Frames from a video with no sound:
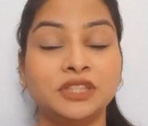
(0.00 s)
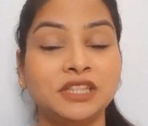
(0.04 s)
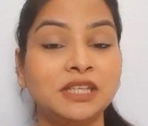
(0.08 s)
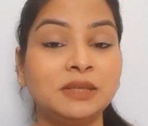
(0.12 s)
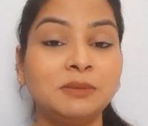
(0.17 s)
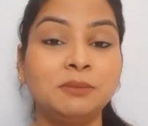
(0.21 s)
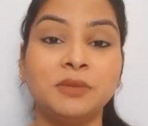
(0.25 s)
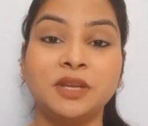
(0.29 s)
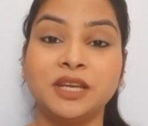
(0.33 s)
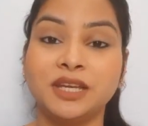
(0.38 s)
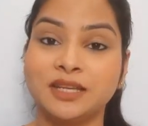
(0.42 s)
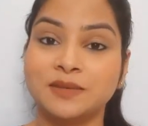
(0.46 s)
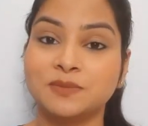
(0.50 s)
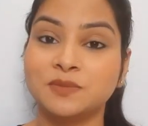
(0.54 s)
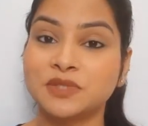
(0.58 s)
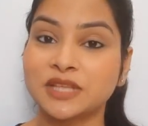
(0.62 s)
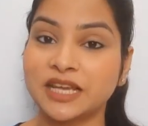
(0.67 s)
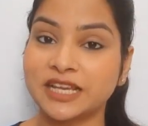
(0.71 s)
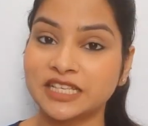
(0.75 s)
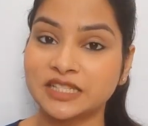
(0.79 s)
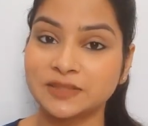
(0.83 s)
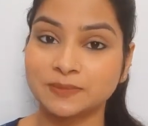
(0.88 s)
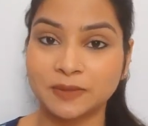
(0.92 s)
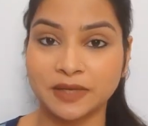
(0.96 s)
तीन मीडियम
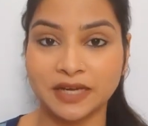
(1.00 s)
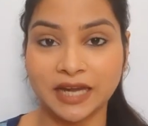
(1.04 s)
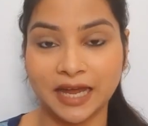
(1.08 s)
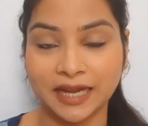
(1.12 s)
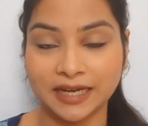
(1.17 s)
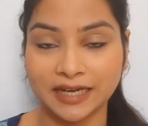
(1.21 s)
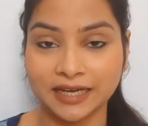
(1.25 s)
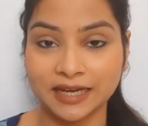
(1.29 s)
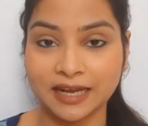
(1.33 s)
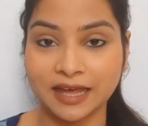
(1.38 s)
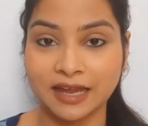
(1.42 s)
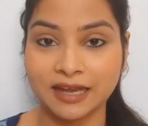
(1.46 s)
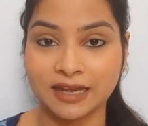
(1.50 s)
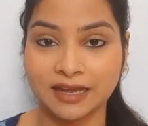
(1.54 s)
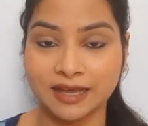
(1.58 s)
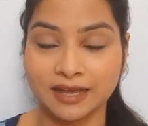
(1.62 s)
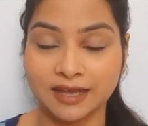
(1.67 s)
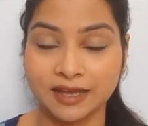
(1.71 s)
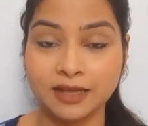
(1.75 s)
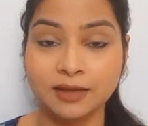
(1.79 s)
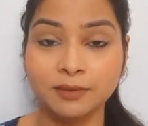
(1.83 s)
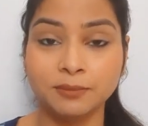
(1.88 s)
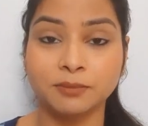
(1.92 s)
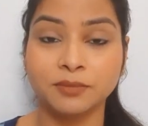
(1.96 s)
साइज़ बनाना डालना
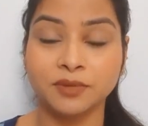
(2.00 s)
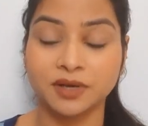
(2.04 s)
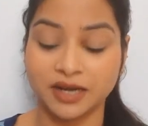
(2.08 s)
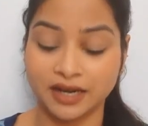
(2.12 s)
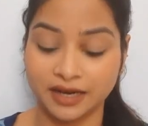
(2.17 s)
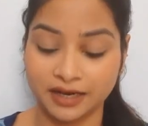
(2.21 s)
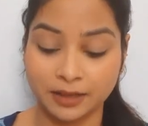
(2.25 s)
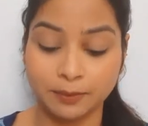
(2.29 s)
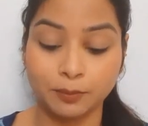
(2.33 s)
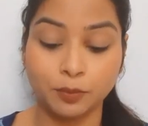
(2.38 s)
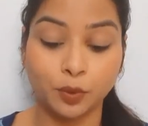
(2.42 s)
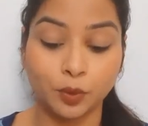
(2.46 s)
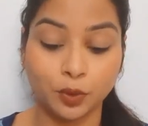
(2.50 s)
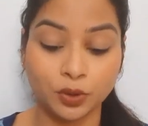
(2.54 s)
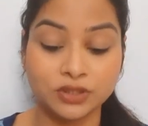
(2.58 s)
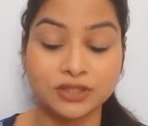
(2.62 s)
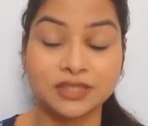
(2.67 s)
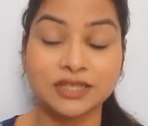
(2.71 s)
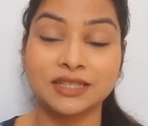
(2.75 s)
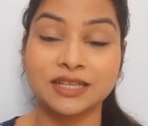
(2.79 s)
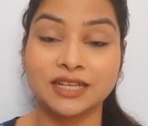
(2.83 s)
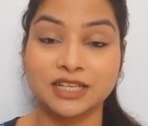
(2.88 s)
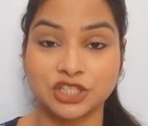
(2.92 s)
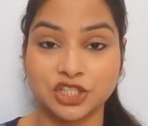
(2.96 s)
है बनाना बहुत
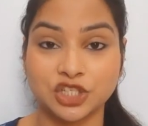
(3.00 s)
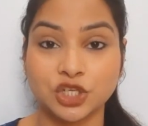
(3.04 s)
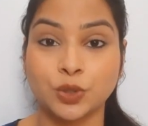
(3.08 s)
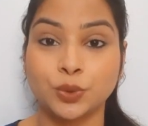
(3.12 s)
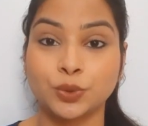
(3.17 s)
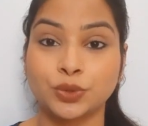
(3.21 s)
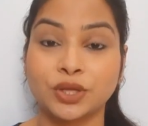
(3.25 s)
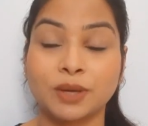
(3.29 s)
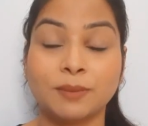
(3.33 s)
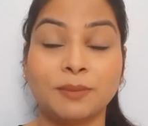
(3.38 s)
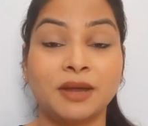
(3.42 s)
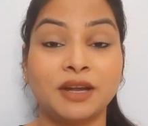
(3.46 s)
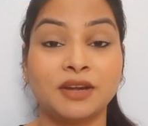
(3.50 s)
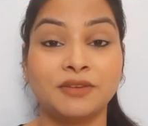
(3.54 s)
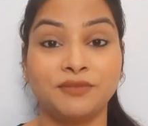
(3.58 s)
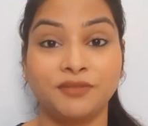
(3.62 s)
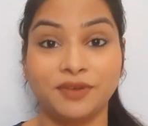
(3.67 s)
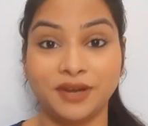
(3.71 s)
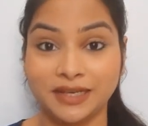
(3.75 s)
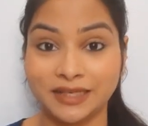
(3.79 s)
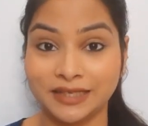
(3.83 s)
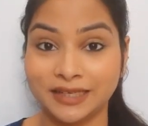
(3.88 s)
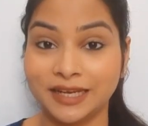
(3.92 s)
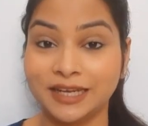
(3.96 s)
ज़्यादा अच्छा होता है हमारे
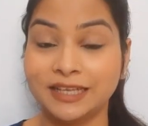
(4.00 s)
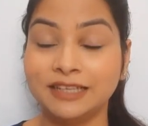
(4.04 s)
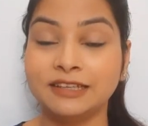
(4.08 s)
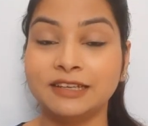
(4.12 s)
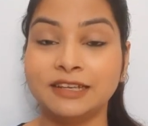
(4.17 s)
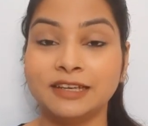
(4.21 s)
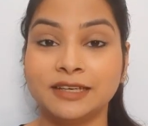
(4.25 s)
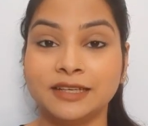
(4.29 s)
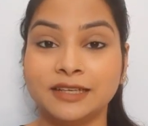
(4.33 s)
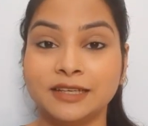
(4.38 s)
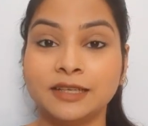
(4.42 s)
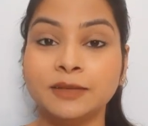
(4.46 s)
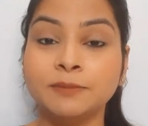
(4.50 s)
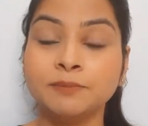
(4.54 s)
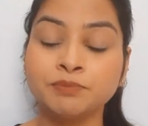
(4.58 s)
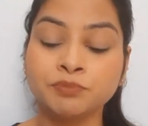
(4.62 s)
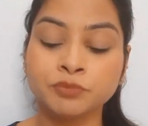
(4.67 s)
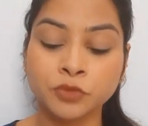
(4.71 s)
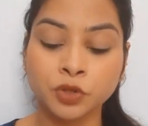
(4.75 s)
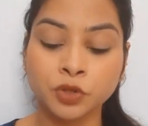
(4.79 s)
वेट गेन के लिए